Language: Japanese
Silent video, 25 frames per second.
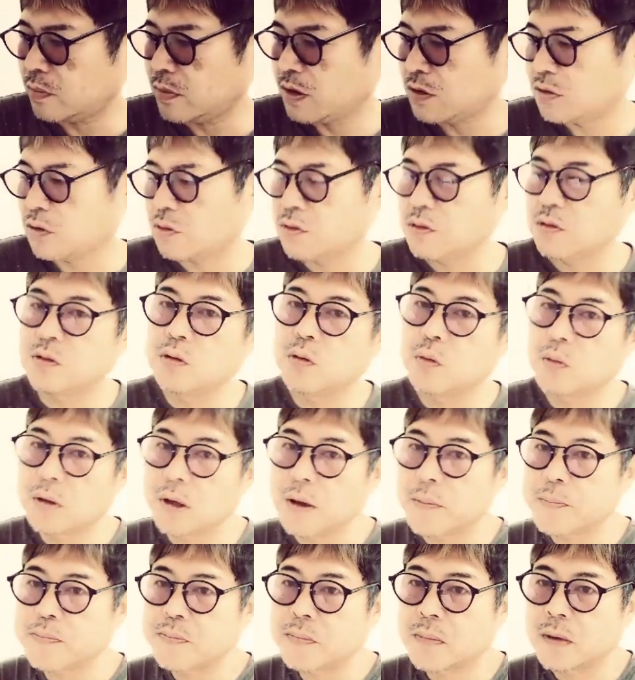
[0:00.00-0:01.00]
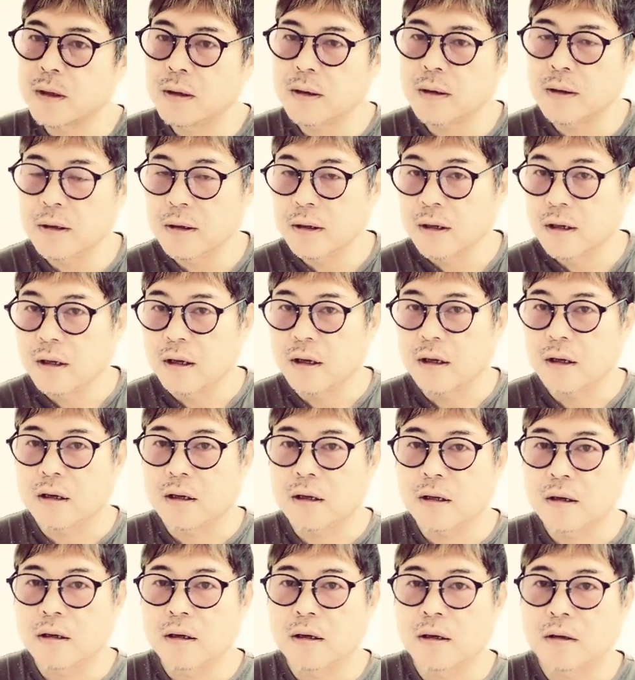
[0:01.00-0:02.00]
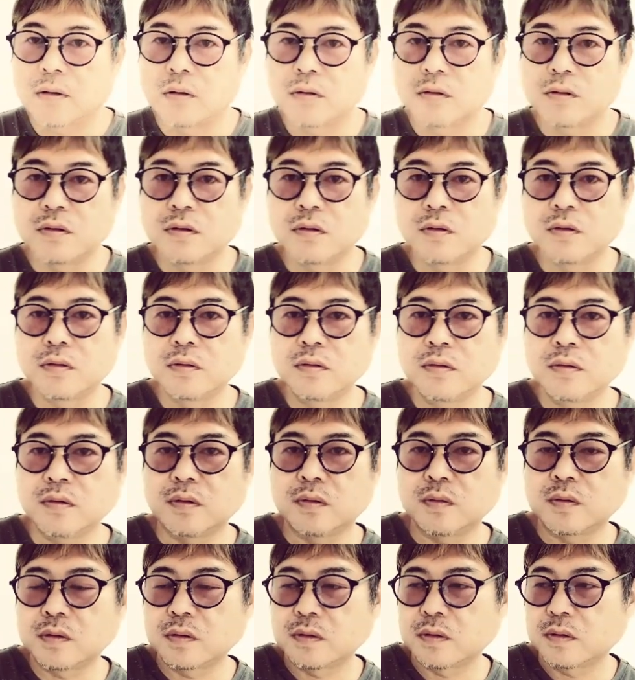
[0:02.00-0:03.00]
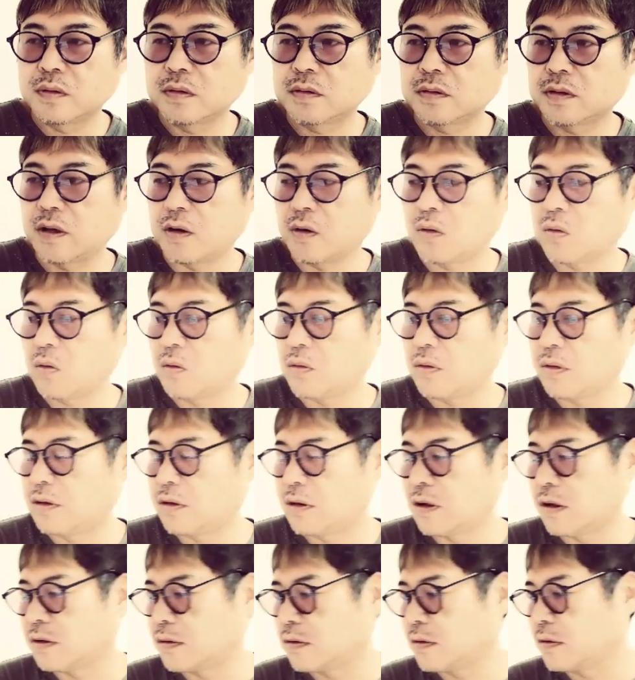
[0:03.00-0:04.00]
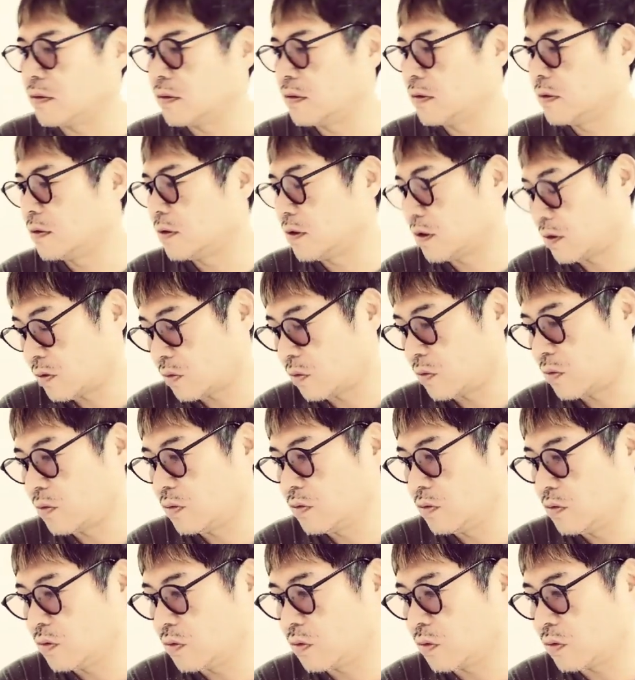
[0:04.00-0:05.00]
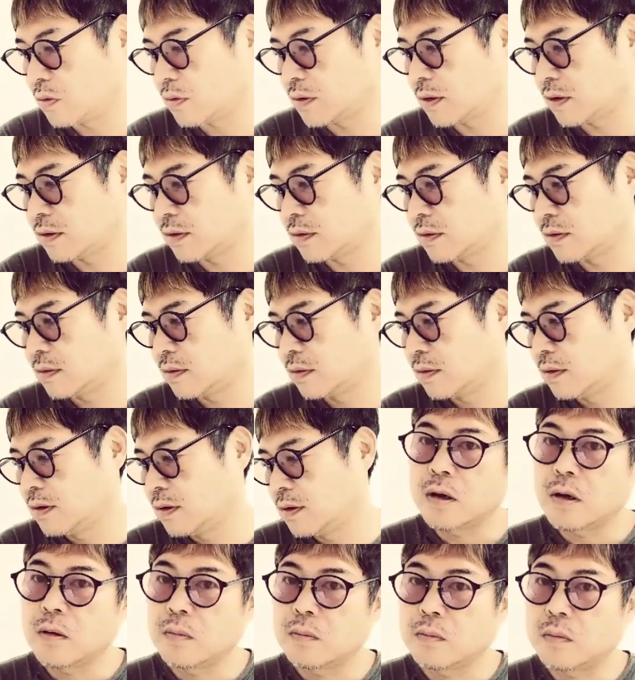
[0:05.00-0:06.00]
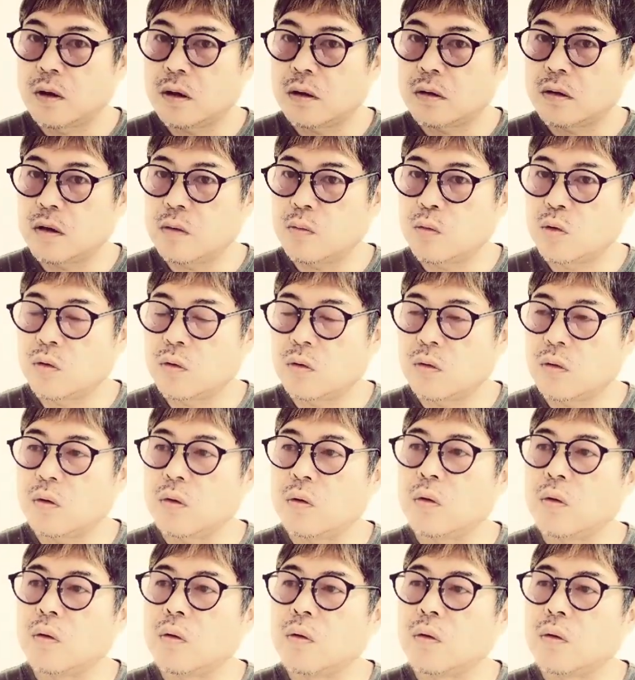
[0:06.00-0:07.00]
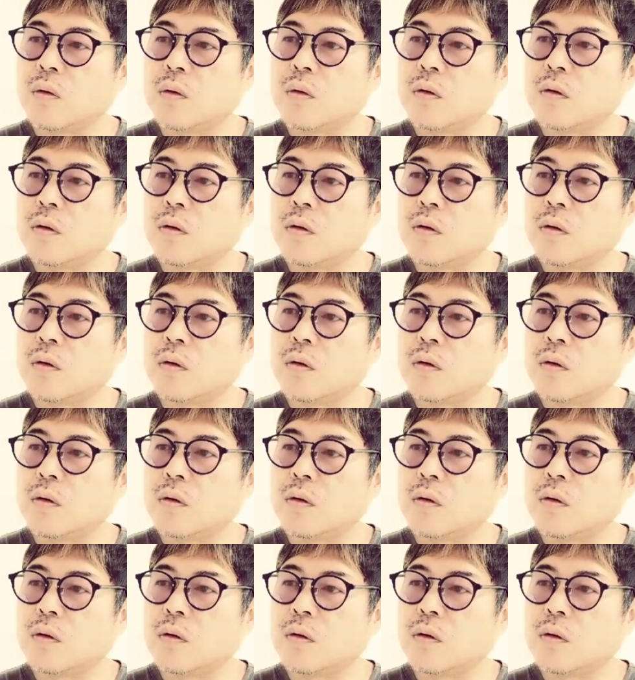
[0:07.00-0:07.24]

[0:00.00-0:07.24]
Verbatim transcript: たそういうのがええっとローの成功の秘訣だということですまあでも